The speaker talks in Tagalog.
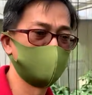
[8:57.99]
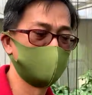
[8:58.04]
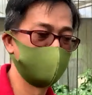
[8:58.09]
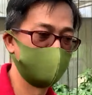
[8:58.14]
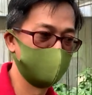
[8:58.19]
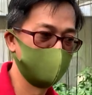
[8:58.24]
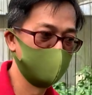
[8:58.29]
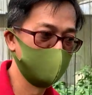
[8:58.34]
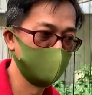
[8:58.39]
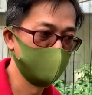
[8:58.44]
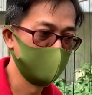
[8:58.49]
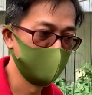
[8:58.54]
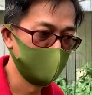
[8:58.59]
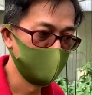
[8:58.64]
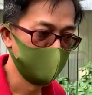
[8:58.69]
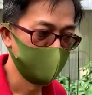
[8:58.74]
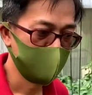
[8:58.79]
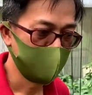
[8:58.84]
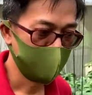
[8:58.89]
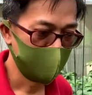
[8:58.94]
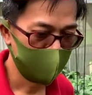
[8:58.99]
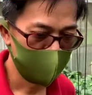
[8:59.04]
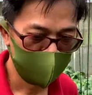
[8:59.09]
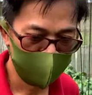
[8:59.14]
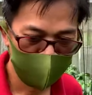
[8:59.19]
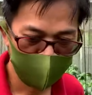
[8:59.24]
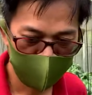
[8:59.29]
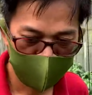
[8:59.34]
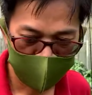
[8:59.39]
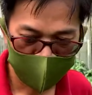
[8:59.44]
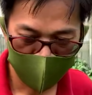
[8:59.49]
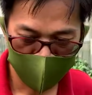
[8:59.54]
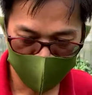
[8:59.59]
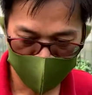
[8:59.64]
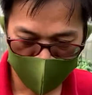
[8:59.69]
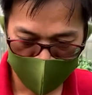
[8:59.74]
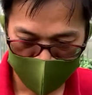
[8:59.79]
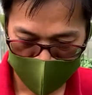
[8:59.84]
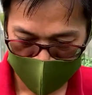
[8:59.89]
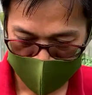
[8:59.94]
naman. And yung
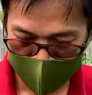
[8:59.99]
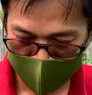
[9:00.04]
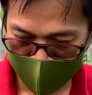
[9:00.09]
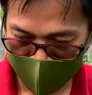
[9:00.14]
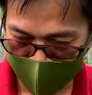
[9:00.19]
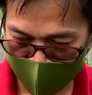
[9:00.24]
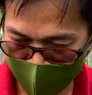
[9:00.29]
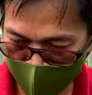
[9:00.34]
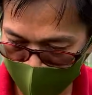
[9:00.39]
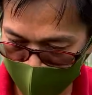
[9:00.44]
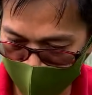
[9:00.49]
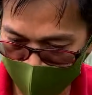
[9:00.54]
management natin, ano?